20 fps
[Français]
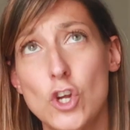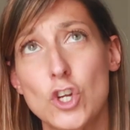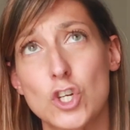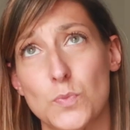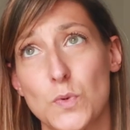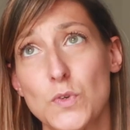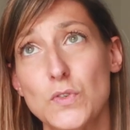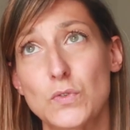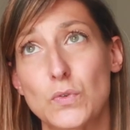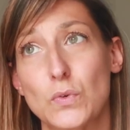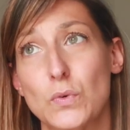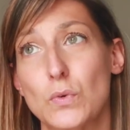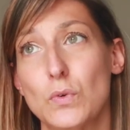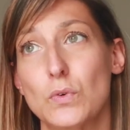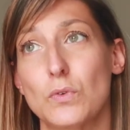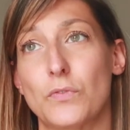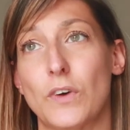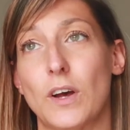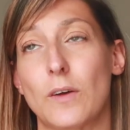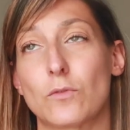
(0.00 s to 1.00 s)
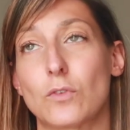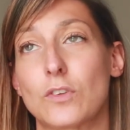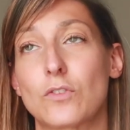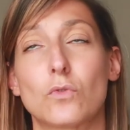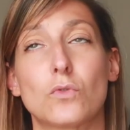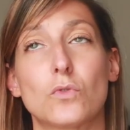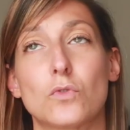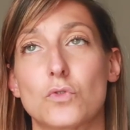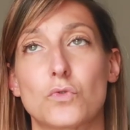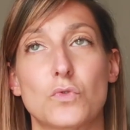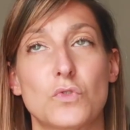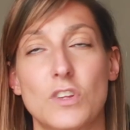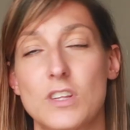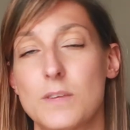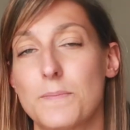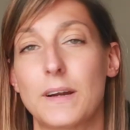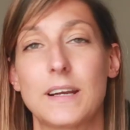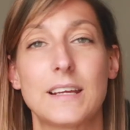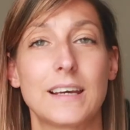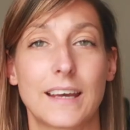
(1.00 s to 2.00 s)
Je pense que, enfin de toute façon je vous en
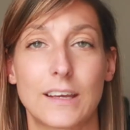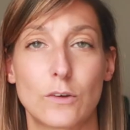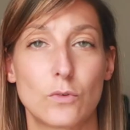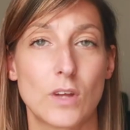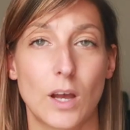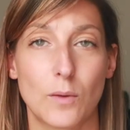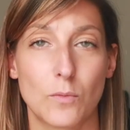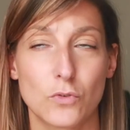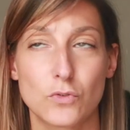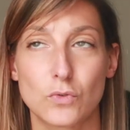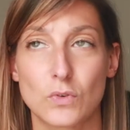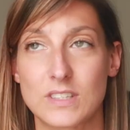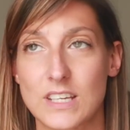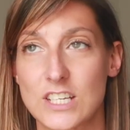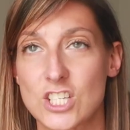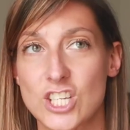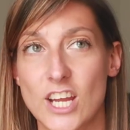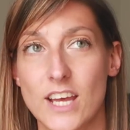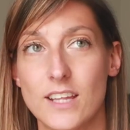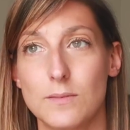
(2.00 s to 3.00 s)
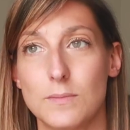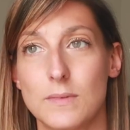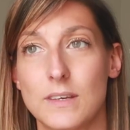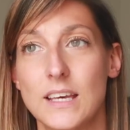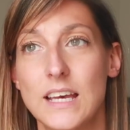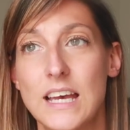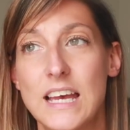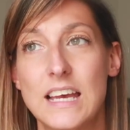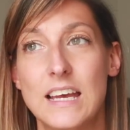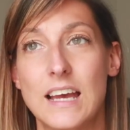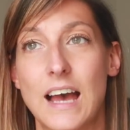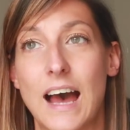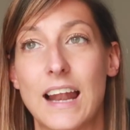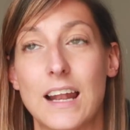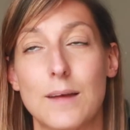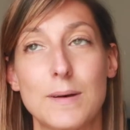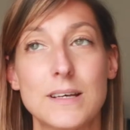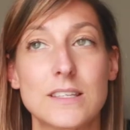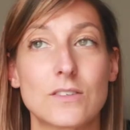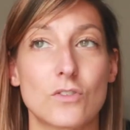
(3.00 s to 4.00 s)
ai parlé régulièrement sur cette chaîne, mais à
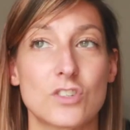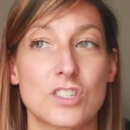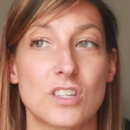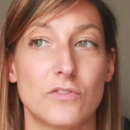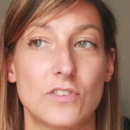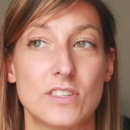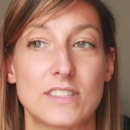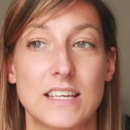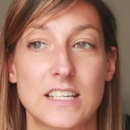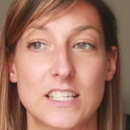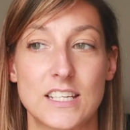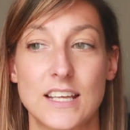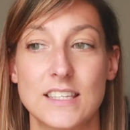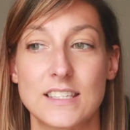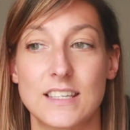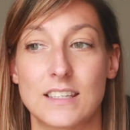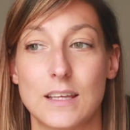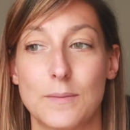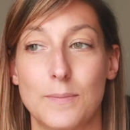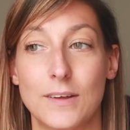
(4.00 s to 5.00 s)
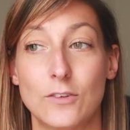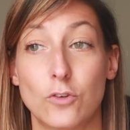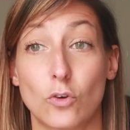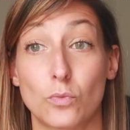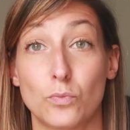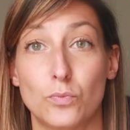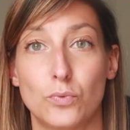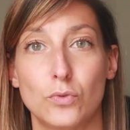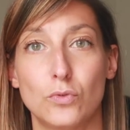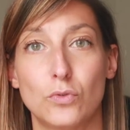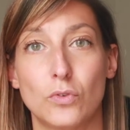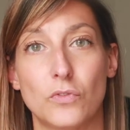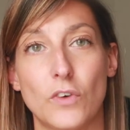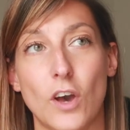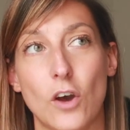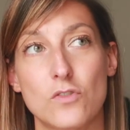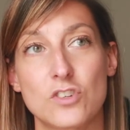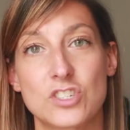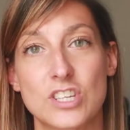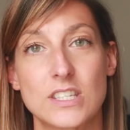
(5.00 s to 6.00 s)
la base quand j'ai fait cette chaîne, c'était pas dans le but de
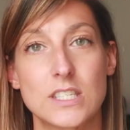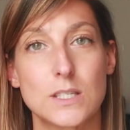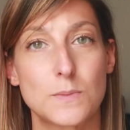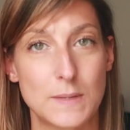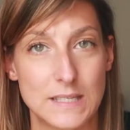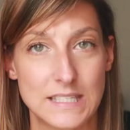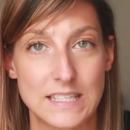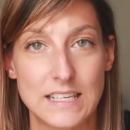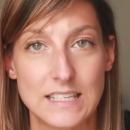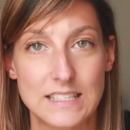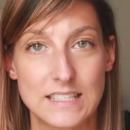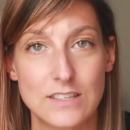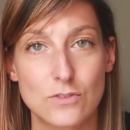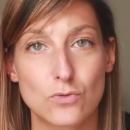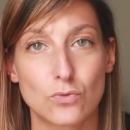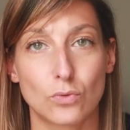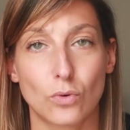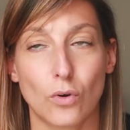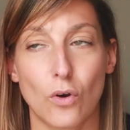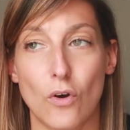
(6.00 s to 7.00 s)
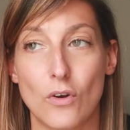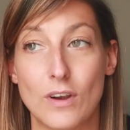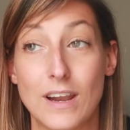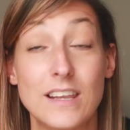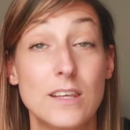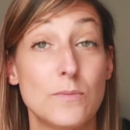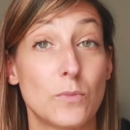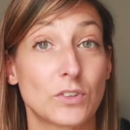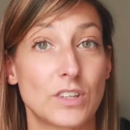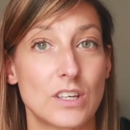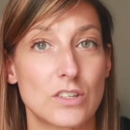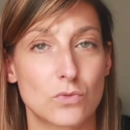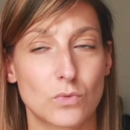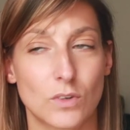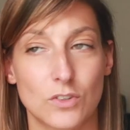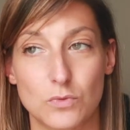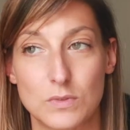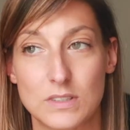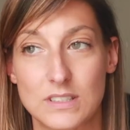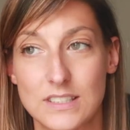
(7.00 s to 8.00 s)
faire une chaîne spécialisée sur l'alimentation
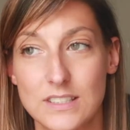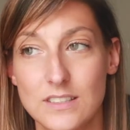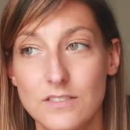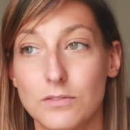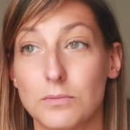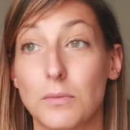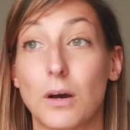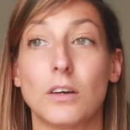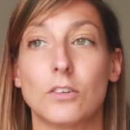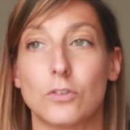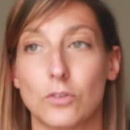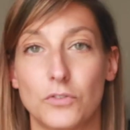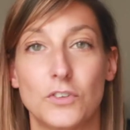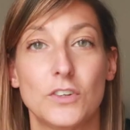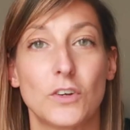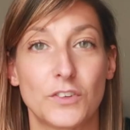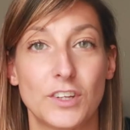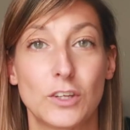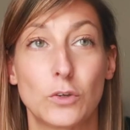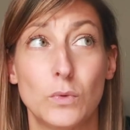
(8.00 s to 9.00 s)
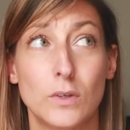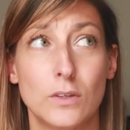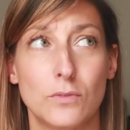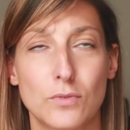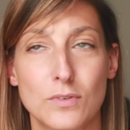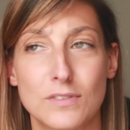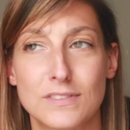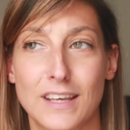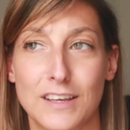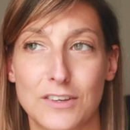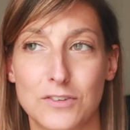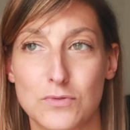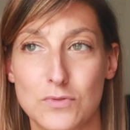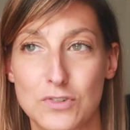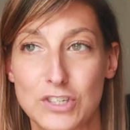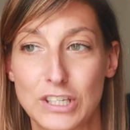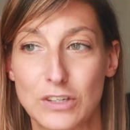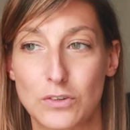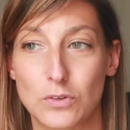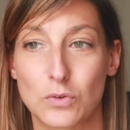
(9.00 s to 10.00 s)
intuitive. Bah, de fil en aiguille, vu que c'est un
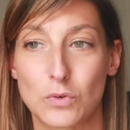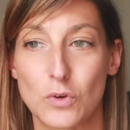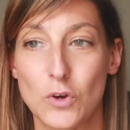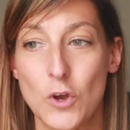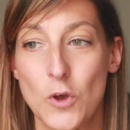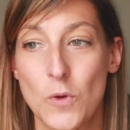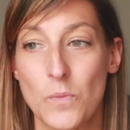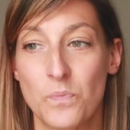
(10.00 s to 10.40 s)
sujet que